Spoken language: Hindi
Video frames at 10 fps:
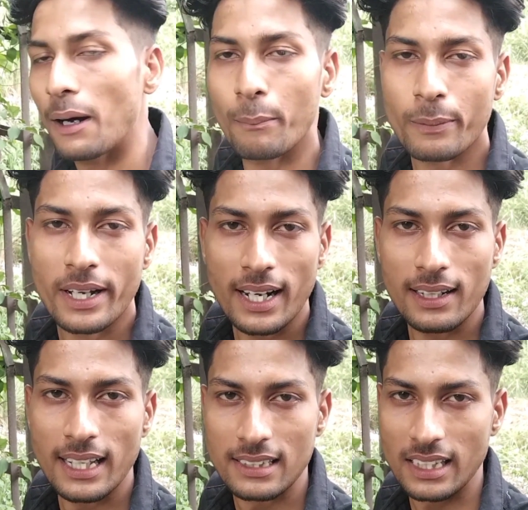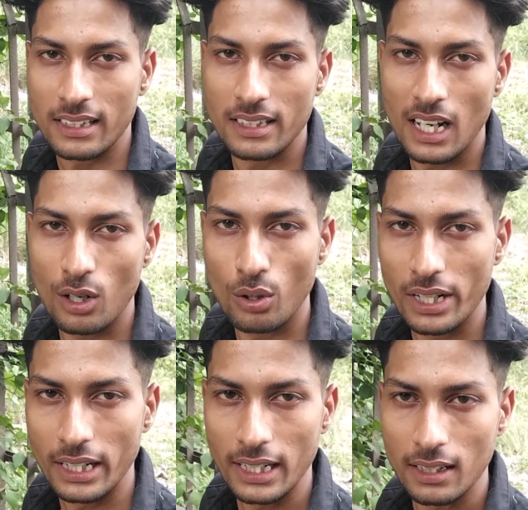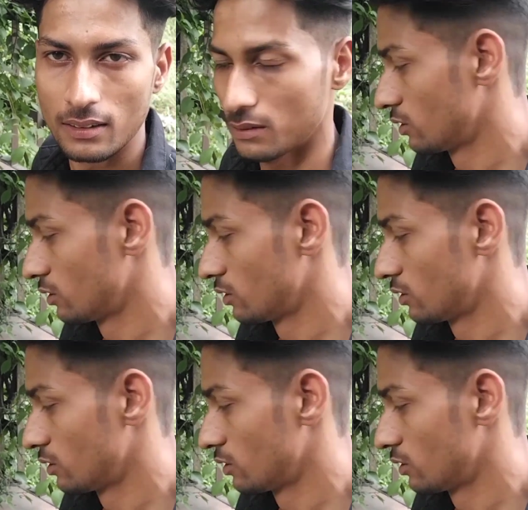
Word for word: आप ग्रिल देख सकते हैं लोहे की